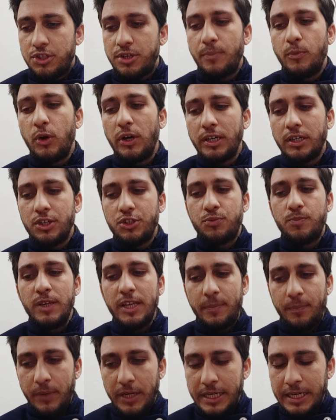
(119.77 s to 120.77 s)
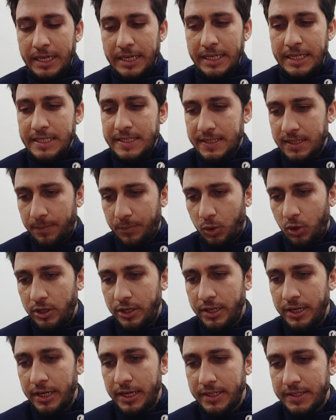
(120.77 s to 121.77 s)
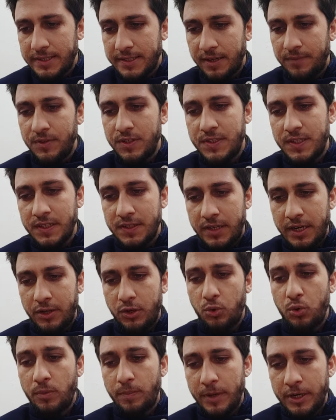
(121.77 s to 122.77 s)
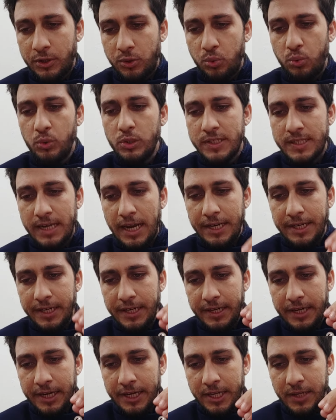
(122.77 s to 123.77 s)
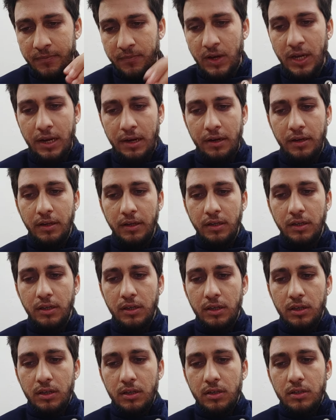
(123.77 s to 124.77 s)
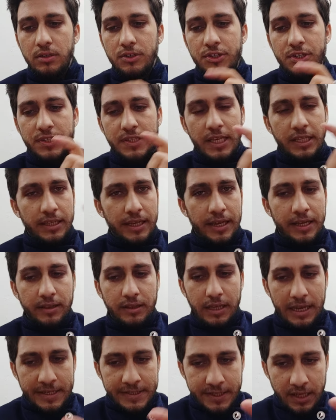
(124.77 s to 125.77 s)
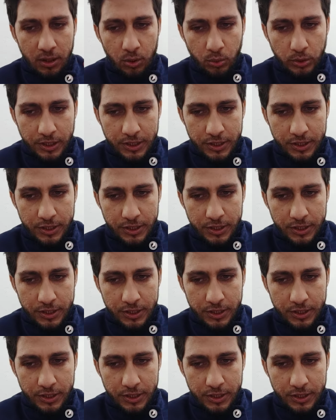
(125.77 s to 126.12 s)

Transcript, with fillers: जम्मू एंड कश्मीर पीडीडी सबऑर्डिनेट सर्विसेज रिक्रूटमेंट रूल्स 1981 जिसके तहत एसआरओ